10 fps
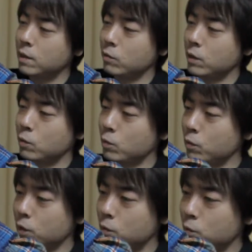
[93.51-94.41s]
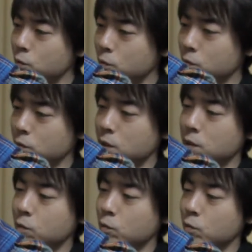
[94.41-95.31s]
なのでここでこう
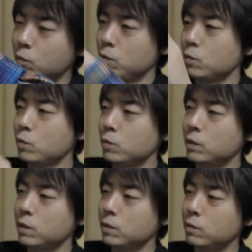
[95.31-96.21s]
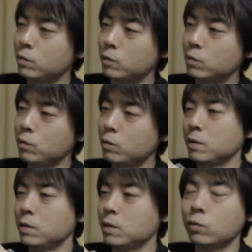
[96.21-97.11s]
角度を調整すると
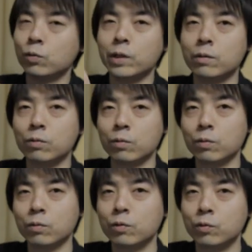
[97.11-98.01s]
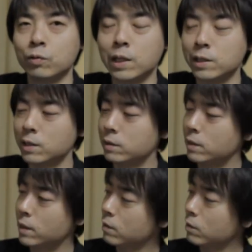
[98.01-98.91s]
ちゃんと取れるという感じです
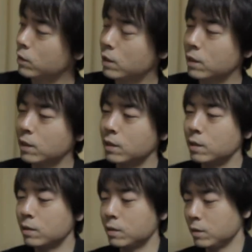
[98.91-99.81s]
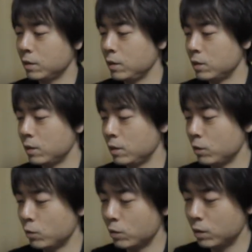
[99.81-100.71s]
ね。なかなかいいんじゃないで
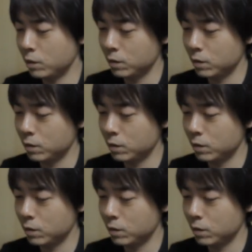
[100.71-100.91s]
しょうか。